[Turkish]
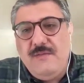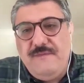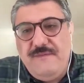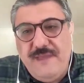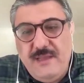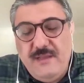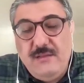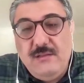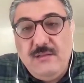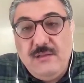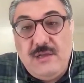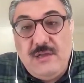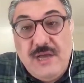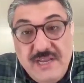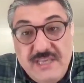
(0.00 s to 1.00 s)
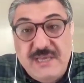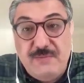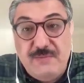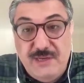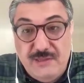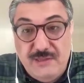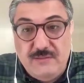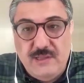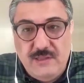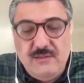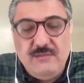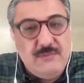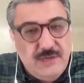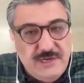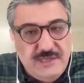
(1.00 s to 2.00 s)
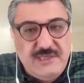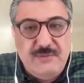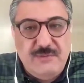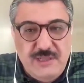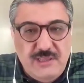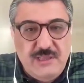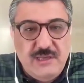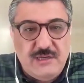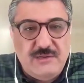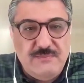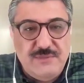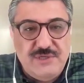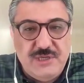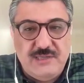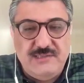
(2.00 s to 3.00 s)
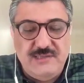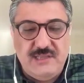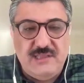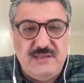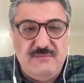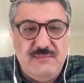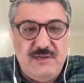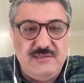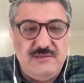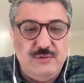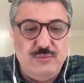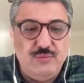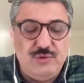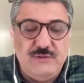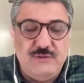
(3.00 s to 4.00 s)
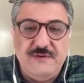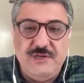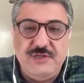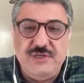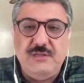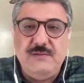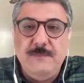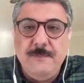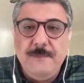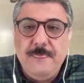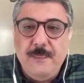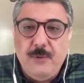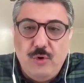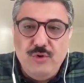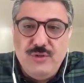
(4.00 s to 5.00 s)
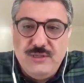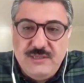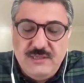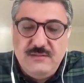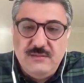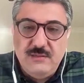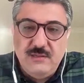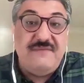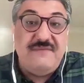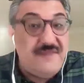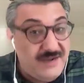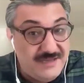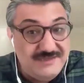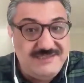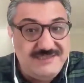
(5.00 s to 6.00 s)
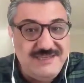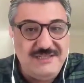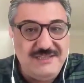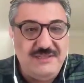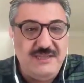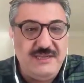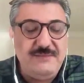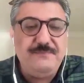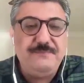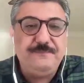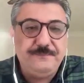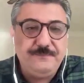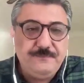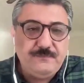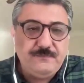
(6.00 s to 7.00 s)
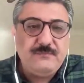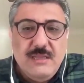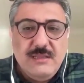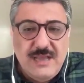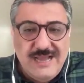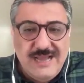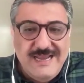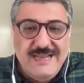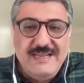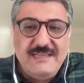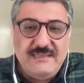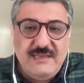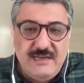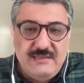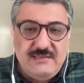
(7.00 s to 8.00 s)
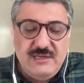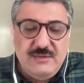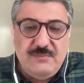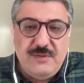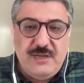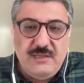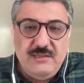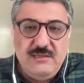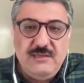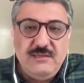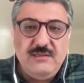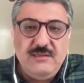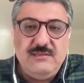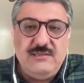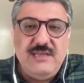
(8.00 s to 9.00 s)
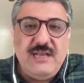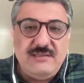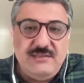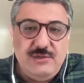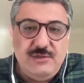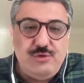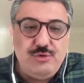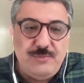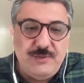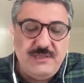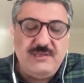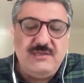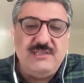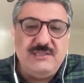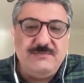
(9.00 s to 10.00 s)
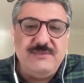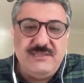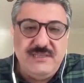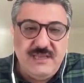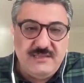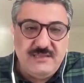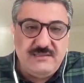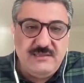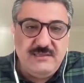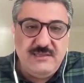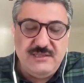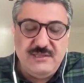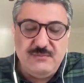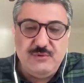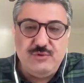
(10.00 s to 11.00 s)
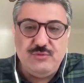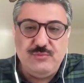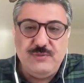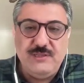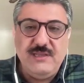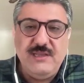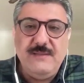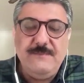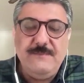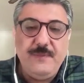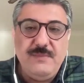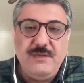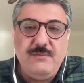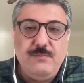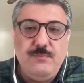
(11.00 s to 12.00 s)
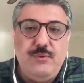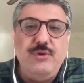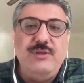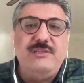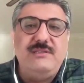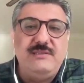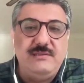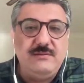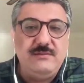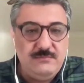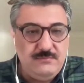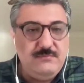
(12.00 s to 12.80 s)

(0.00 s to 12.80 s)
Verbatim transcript: ve Kara Kemal'in de, Kara Kemal'e de yakın bir şahsiyetten bahsediyor Mustafa Reşat. Onların referansıyla diyelim dahiliye nezaretine bağlı siyasi şubede, kısmı siyasi dediğimiz şubede bir polis